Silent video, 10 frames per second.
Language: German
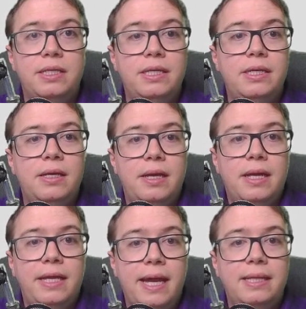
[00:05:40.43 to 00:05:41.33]
die
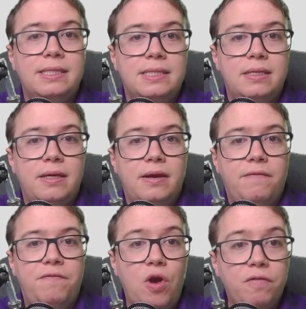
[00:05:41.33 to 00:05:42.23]
jetzt
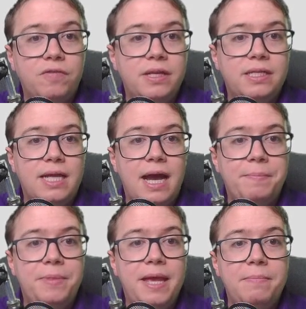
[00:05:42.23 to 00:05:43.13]
veröffentlicht
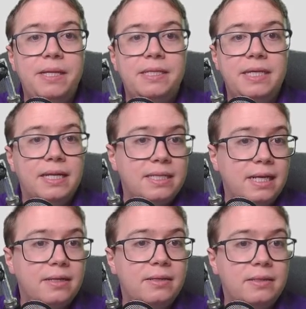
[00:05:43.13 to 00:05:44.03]
haben, nämlich die
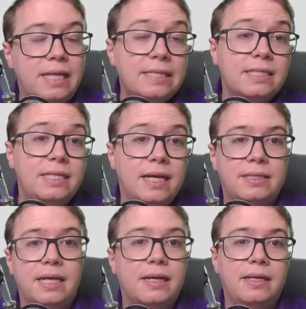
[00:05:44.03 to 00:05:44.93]
Attacken, dass die
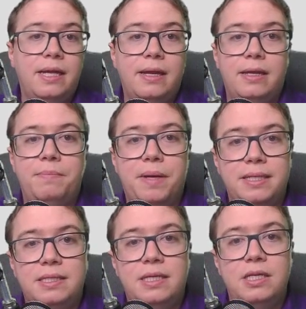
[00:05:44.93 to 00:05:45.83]
Attacken gegen die
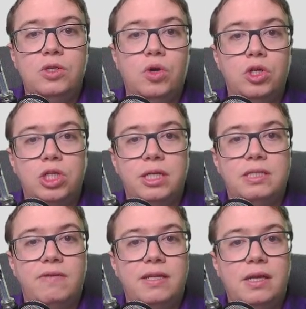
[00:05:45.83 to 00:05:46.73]
Presse in
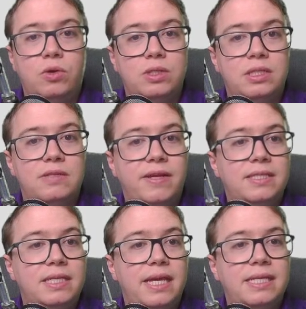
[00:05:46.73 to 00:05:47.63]
Deutschland
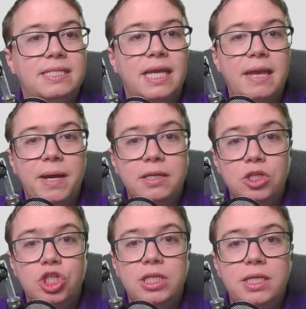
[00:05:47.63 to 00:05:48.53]
2020 extrem
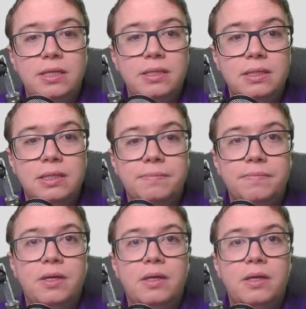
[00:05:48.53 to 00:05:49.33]
angestiegen ist.